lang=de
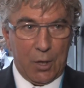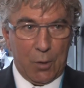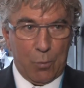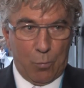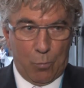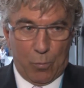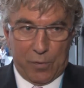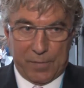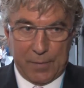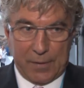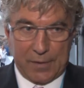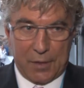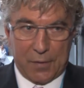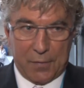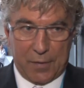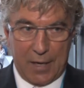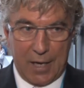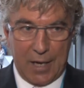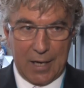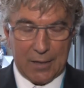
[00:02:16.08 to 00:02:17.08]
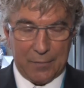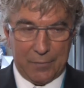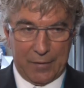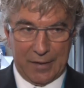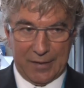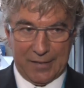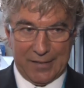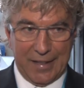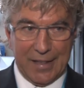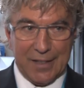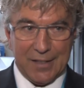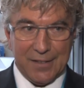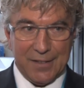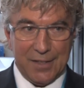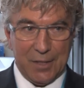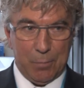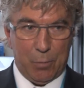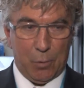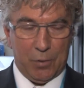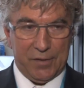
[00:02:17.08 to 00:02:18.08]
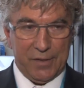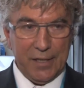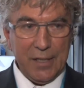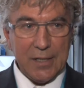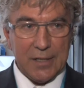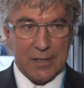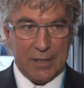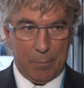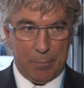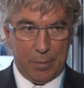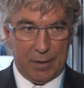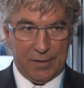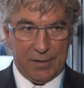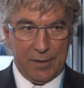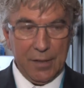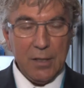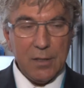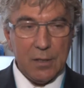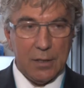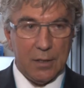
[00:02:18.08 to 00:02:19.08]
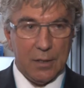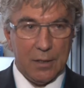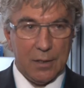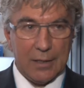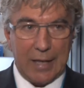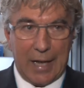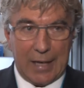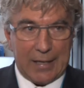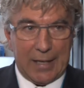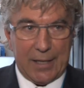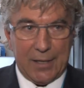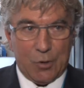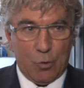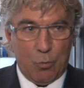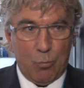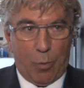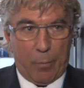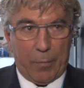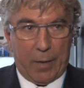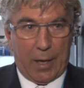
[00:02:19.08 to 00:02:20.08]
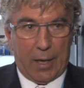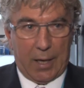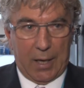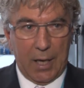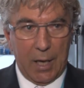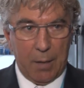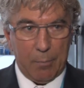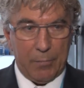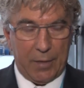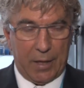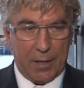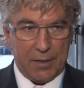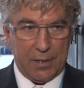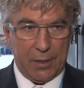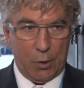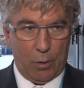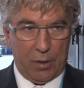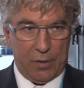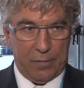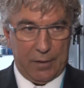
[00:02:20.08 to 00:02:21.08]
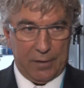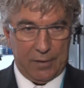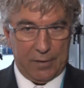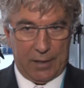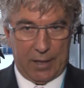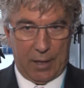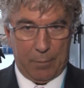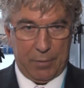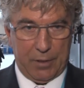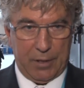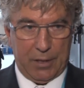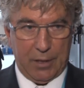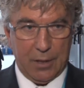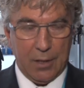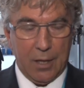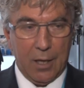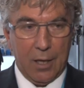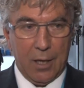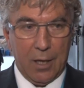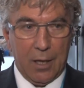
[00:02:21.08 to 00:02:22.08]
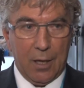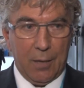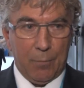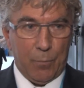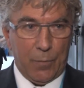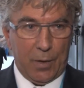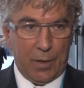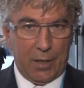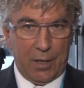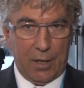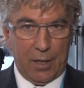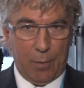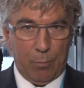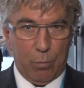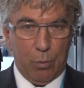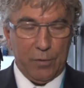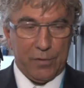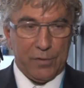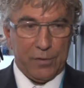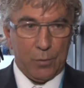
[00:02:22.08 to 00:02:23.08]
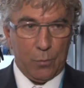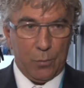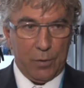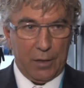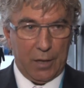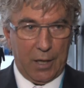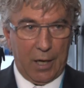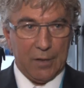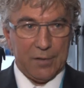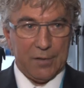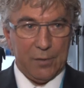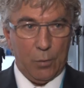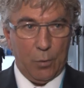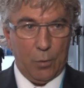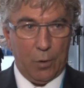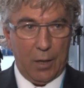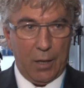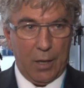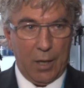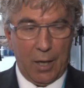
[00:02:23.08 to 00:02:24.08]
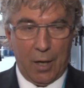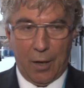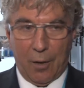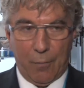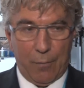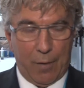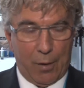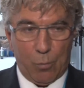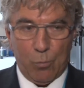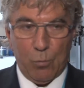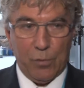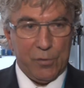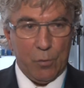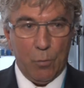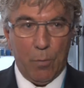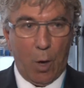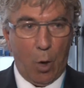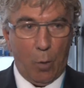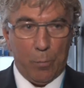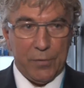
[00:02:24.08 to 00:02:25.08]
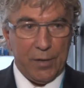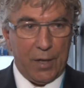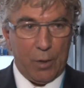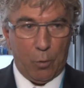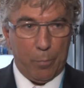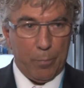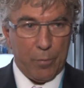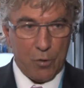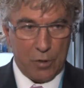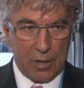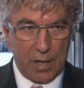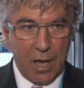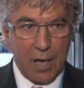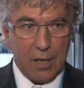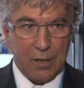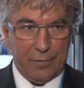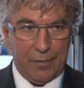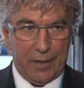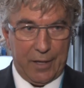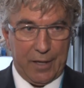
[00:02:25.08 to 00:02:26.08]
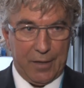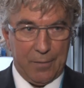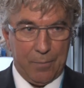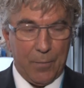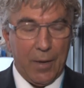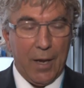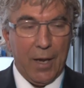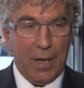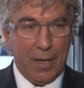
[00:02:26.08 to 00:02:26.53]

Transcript: Nun muss man sich fragen, wenn 60 Prozent der Patientinnen gar keinen Tumor mehr haben nach der Neoadjuvant-Therapie in der Brust und in der Achselhöhle, warum muss überhaupt da noch bestrahlt werden?